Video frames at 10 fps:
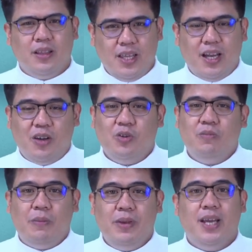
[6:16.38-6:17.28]
Kaya ako
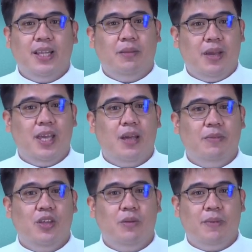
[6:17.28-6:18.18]
mabigat at mahirap
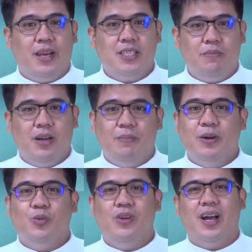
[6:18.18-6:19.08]
din yun para sa mga
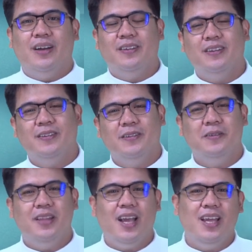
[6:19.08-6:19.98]
magulang
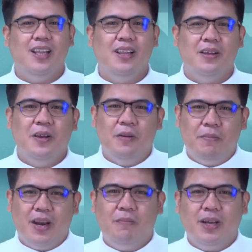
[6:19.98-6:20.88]
dahil
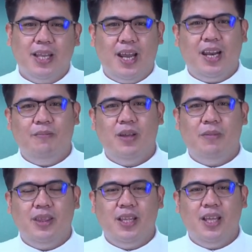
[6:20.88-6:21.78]
para bang
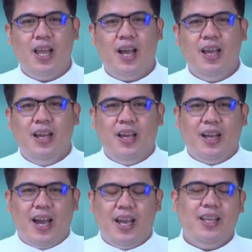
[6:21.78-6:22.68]
nararamdaman din nila
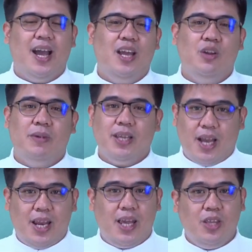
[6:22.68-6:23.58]
kahit gaano man
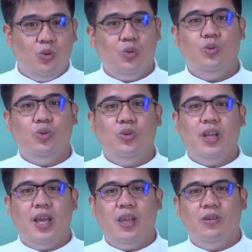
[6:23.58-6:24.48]
kaliit yung
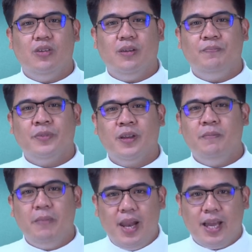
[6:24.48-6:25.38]
tuntunin na iyon
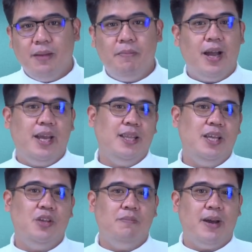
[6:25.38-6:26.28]
malaking bagay
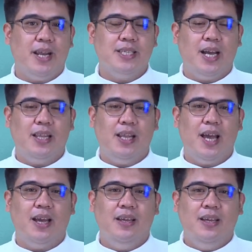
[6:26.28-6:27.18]
din yun para sa kanila.